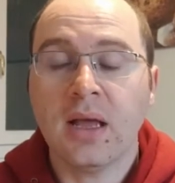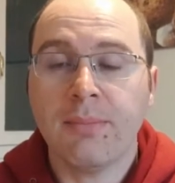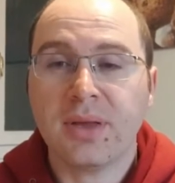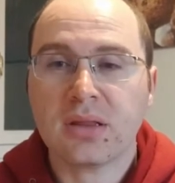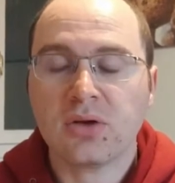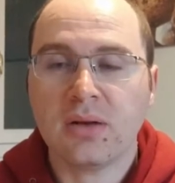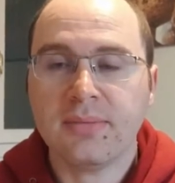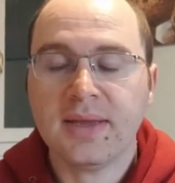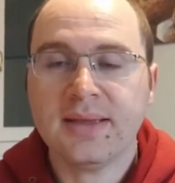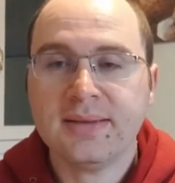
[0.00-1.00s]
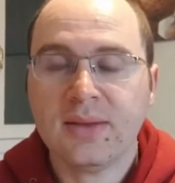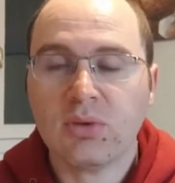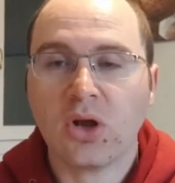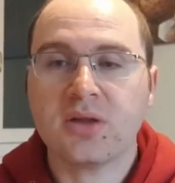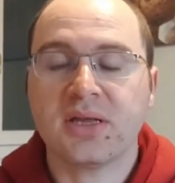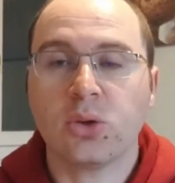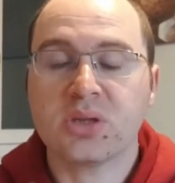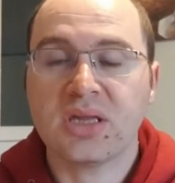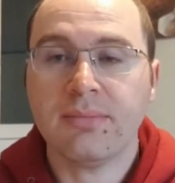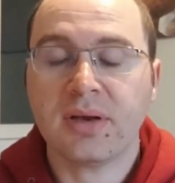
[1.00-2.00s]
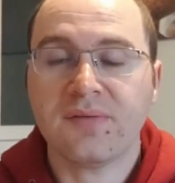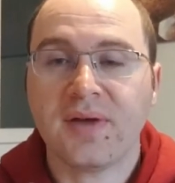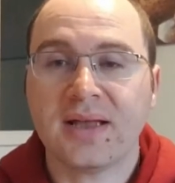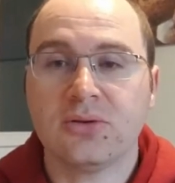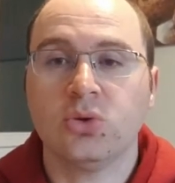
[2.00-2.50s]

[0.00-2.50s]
Personalmente una cosa che ho sempre fatto